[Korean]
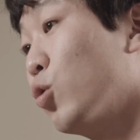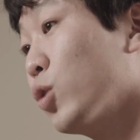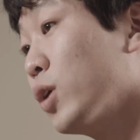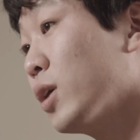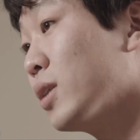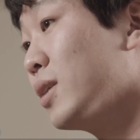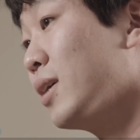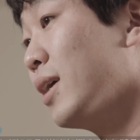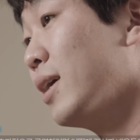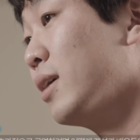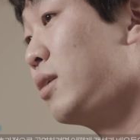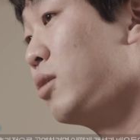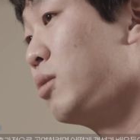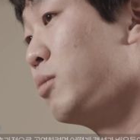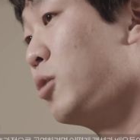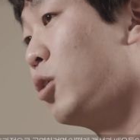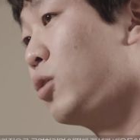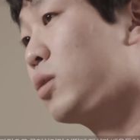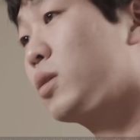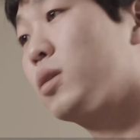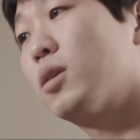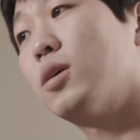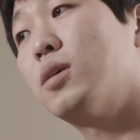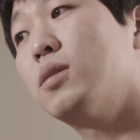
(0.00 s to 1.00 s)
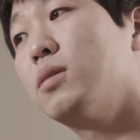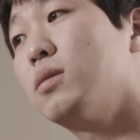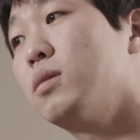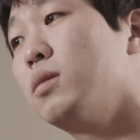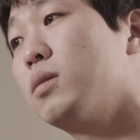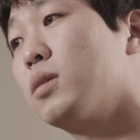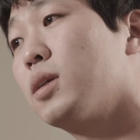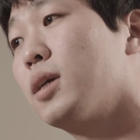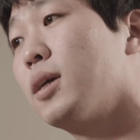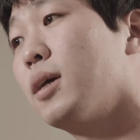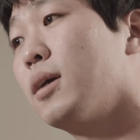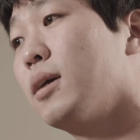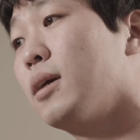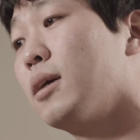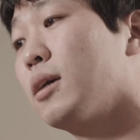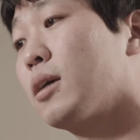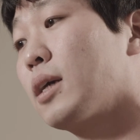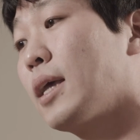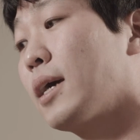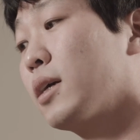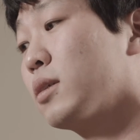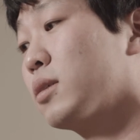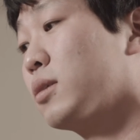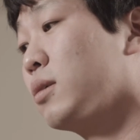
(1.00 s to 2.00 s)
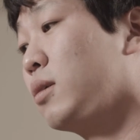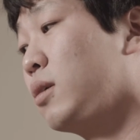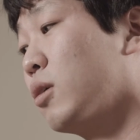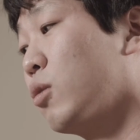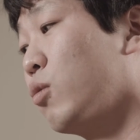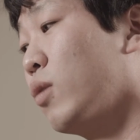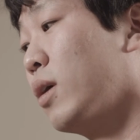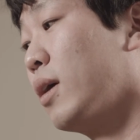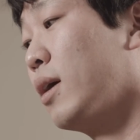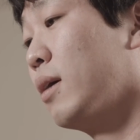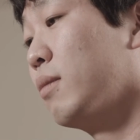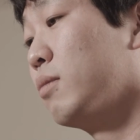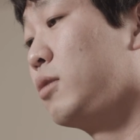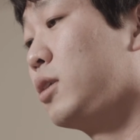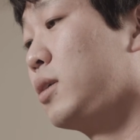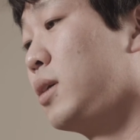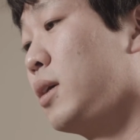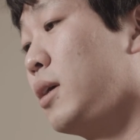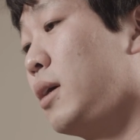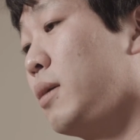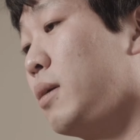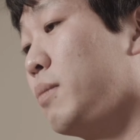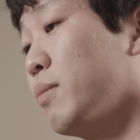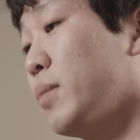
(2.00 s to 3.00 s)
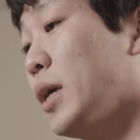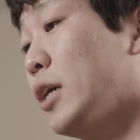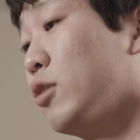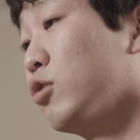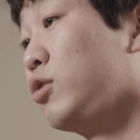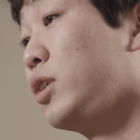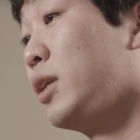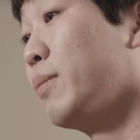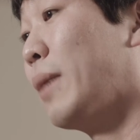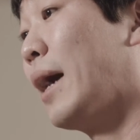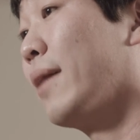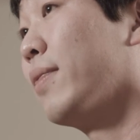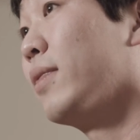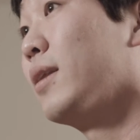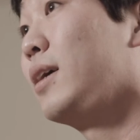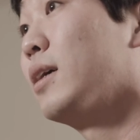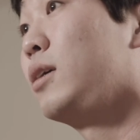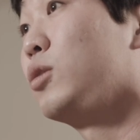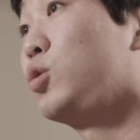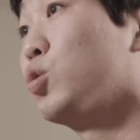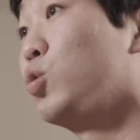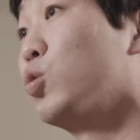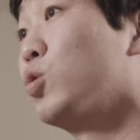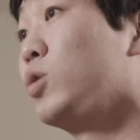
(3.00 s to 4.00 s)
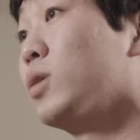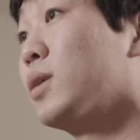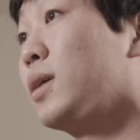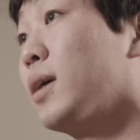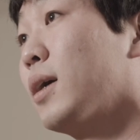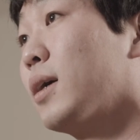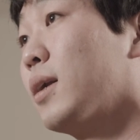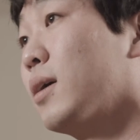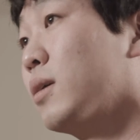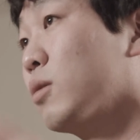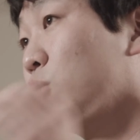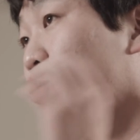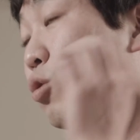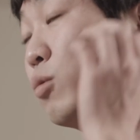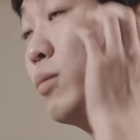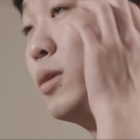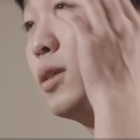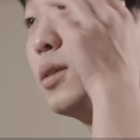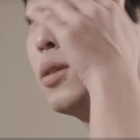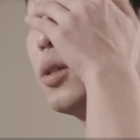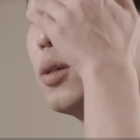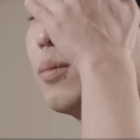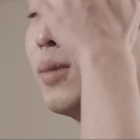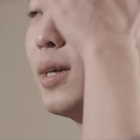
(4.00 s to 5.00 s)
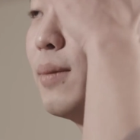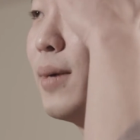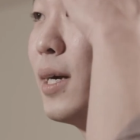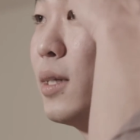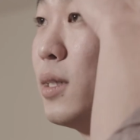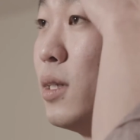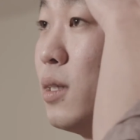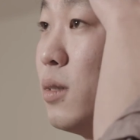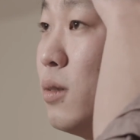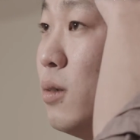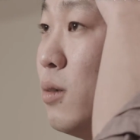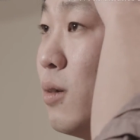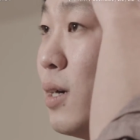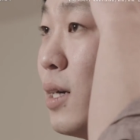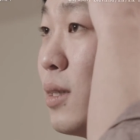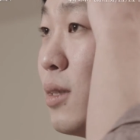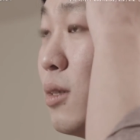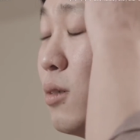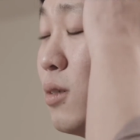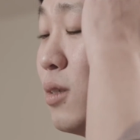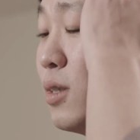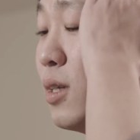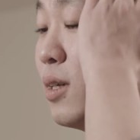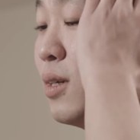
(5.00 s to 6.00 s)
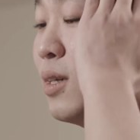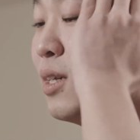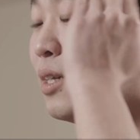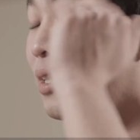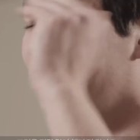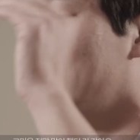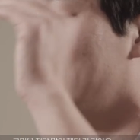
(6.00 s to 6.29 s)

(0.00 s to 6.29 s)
공연을 하려면 어떻게 객석과 이렇게 배우들이 만나야 좋을까라는 고민을 정말 많이 했던 것 같아요. 근데